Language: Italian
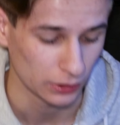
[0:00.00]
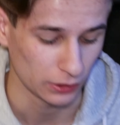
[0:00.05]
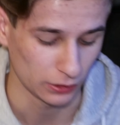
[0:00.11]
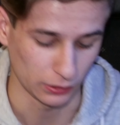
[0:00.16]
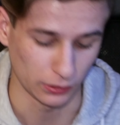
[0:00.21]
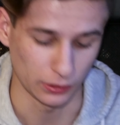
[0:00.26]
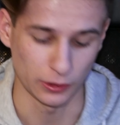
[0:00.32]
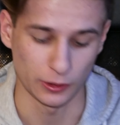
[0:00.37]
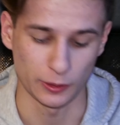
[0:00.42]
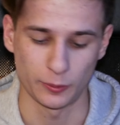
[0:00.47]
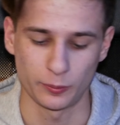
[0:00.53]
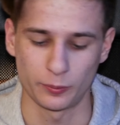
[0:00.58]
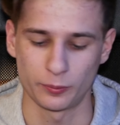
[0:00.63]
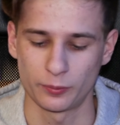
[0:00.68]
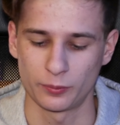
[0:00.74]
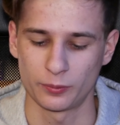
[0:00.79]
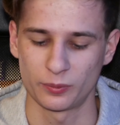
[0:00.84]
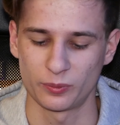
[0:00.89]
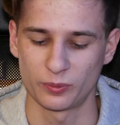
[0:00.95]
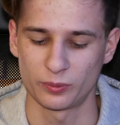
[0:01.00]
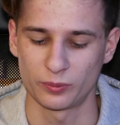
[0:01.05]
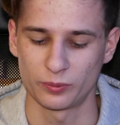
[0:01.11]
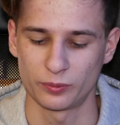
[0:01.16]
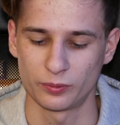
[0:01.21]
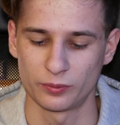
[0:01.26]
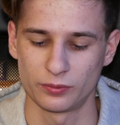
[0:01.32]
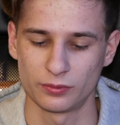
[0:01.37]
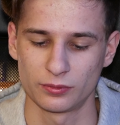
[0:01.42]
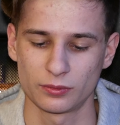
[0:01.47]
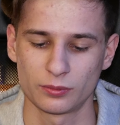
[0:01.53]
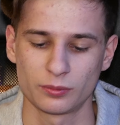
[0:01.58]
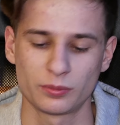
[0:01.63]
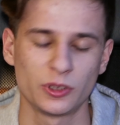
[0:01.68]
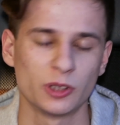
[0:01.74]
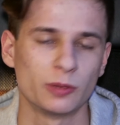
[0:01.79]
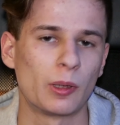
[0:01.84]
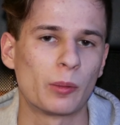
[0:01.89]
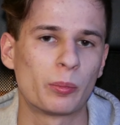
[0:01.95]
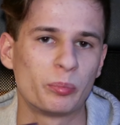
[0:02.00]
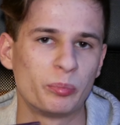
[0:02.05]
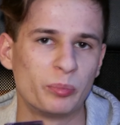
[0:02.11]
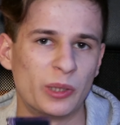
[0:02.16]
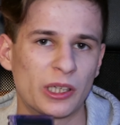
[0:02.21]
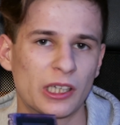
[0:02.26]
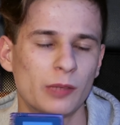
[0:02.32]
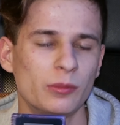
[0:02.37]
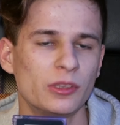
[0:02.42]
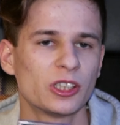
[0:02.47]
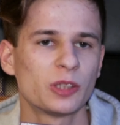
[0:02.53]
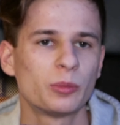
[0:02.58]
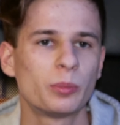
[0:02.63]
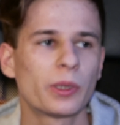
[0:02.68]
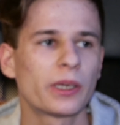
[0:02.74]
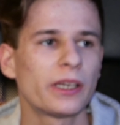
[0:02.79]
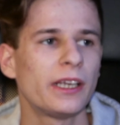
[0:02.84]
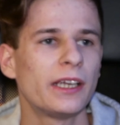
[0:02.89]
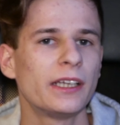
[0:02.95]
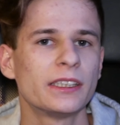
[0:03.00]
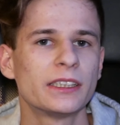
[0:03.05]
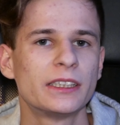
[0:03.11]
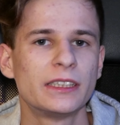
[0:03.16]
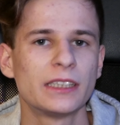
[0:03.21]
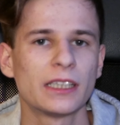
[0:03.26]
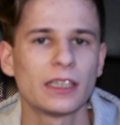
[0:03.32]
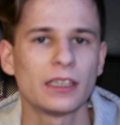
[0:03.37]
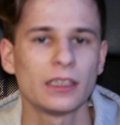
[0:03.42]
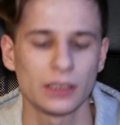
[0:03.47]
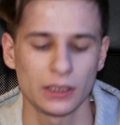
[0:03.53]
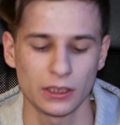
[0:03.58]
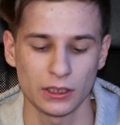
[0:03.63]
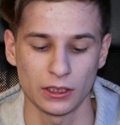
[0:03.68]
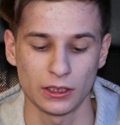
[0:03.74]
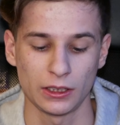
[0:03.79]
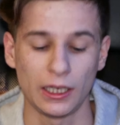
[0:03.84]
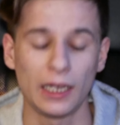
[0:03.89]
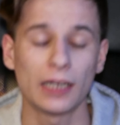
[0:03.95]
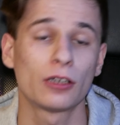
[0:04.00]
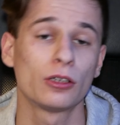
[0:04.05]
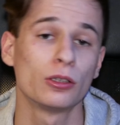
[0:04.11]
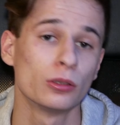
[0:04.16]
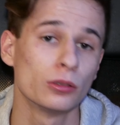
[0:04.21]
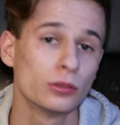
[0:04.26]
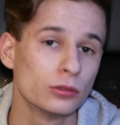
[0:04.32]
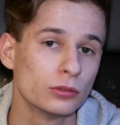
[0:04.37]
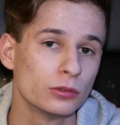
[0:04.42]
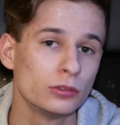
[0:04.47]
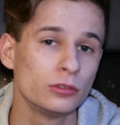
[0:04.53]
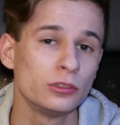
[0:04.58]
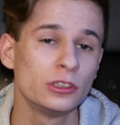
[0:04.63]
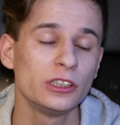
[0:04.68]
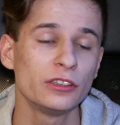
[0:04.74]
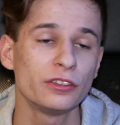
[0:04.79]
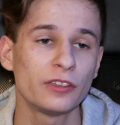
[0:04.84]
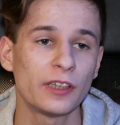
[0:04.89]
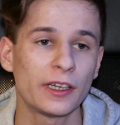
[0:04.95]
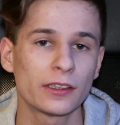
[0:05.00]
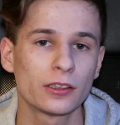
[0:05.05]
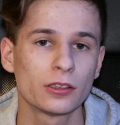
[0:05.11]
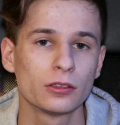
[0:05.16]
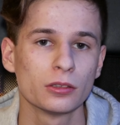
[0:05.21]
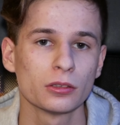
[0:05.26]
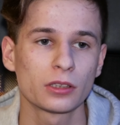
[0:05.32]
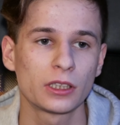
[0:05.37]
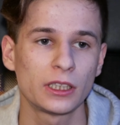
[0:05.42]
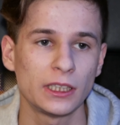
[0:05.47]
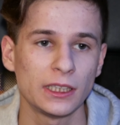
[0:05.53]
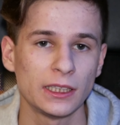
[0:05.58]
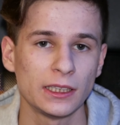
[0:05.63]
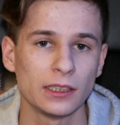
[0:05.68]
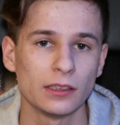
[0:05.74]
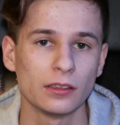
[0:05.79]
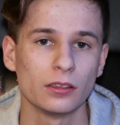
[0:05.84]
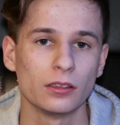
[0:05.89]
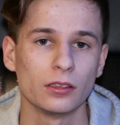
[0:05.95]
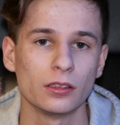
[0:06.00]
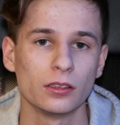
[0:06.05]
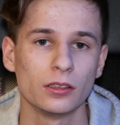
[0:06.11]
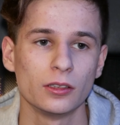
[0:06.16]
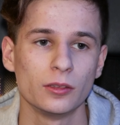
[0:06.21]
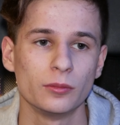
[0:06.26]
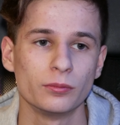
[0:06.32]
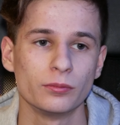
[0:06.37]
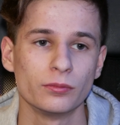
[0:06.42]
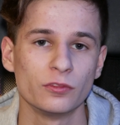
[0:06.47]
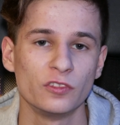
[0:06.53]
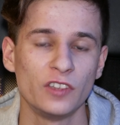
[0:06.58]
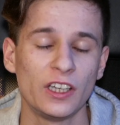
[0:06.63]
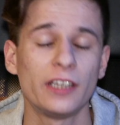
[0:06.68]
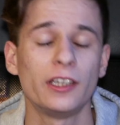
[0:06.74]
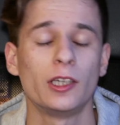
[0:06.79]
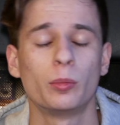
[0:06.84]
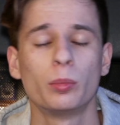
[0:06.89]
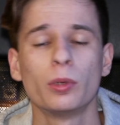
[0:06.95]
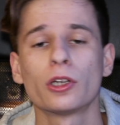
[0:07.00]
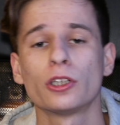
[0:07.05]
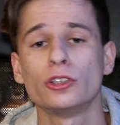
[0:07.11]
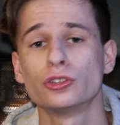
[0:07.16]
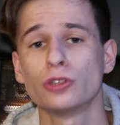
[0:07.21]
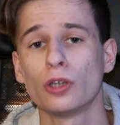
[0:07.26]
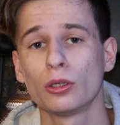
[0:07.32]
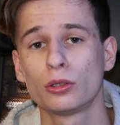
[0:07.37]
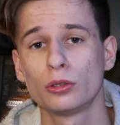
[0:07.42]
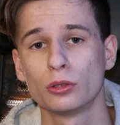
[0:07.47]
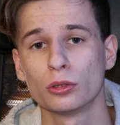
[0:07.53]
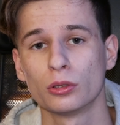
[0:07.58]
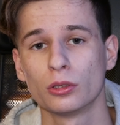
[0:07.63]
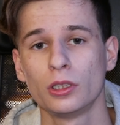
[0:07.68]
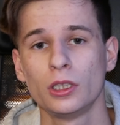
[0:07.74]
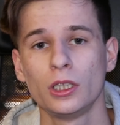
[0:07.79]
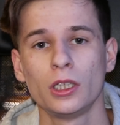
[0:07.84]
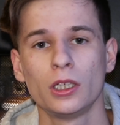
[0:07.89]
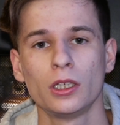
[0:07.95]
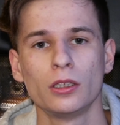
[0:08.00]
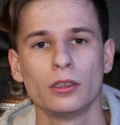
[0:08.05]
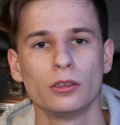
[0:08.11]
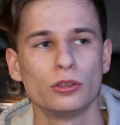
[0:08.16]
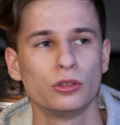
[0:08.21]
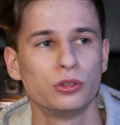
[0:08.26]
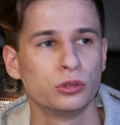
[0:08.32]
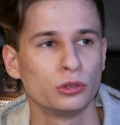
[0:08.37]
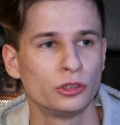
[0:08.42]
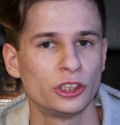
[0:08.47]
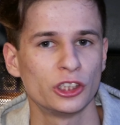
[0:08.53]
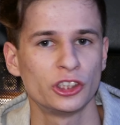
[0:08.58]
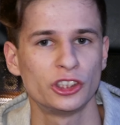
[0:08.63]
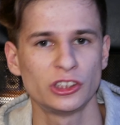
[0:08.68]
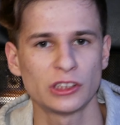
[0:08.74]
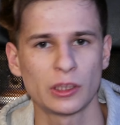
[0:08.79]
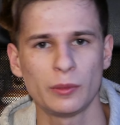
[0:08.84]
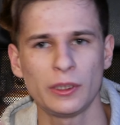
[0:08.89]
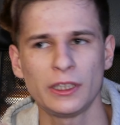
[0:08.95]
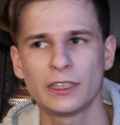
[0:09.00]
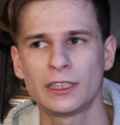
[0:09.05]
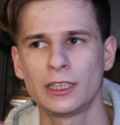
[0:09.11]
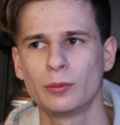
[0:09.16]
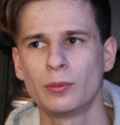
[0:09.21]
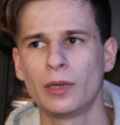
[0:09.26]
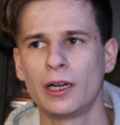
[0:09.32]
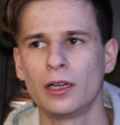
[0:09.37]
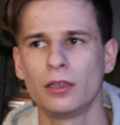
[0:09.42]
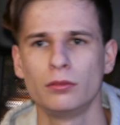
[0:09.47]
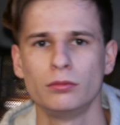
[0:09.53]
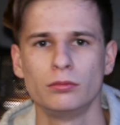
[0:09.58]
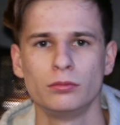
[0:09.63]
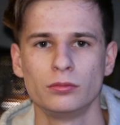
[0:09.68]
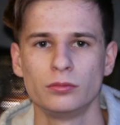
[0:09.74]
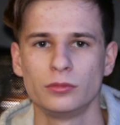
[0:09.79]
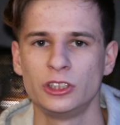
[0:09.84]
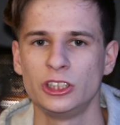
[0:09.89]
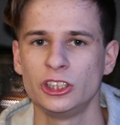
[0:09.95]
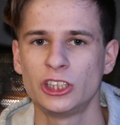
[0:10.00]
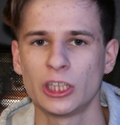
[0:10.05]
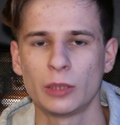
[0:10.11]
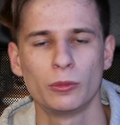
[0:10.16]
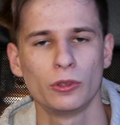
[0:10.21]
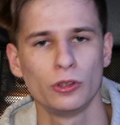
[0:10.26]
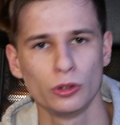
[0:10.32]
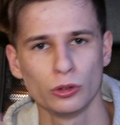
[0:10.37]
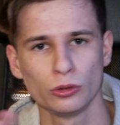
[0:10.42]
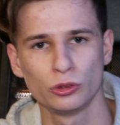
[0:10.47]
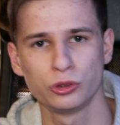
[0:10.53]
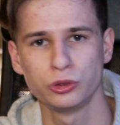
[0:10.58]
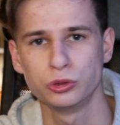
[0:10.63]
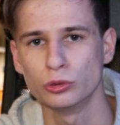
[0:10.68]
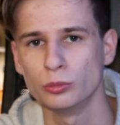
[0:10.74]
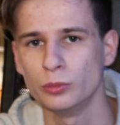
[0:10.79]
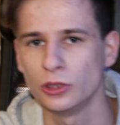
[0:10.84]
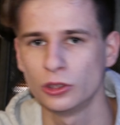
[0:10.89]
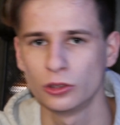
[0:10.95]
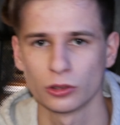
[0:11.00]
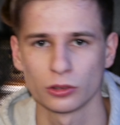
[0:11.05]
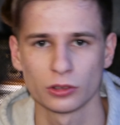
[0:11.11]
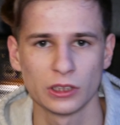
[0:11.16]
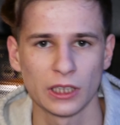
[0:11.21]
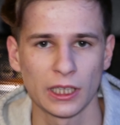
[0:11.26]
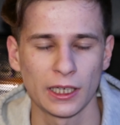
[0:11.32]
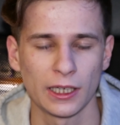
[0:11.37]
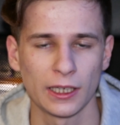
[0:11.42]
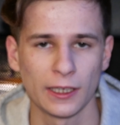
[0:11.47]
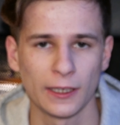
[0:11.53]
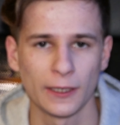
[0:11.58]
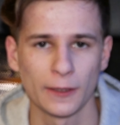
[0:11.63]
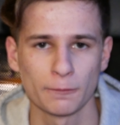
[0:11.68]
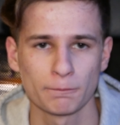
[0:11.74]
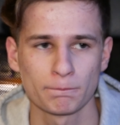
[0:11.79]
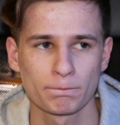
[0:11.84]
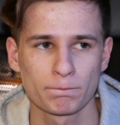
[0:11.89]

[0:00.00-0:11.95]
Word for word: Ehm, insomma, per la mia esperienza, eh, ecco un difetto che ehm, venne poi risolto successivamente, ma diciamo non subito da,